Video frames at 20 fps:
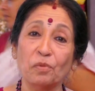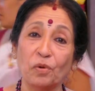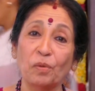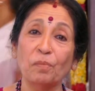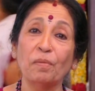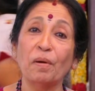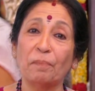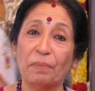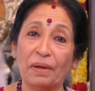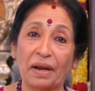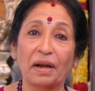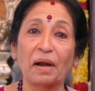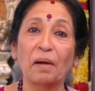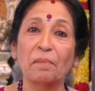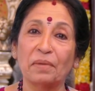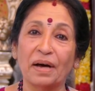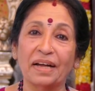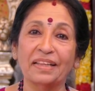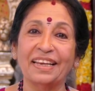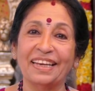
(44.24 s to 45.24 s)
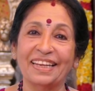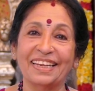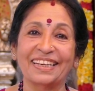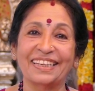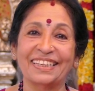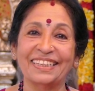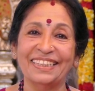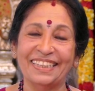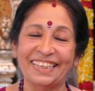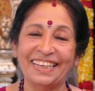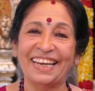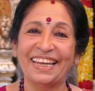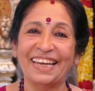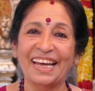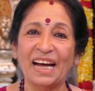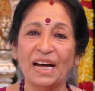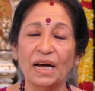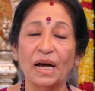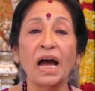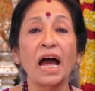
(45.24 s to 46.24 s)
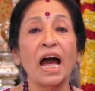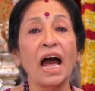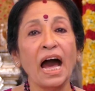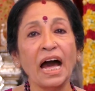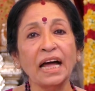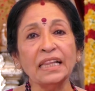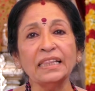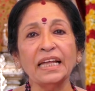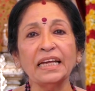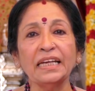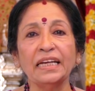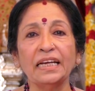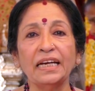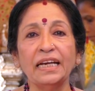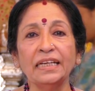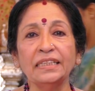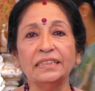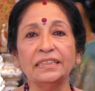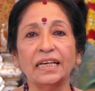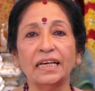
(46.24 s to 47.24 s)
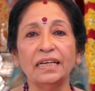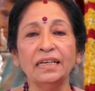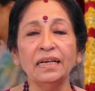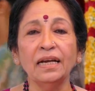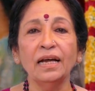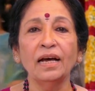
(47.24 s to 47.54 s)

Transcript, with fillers: முழுமை பெறுற மாதிரி இருக்குது இல்லையா அந்த இளைஞன்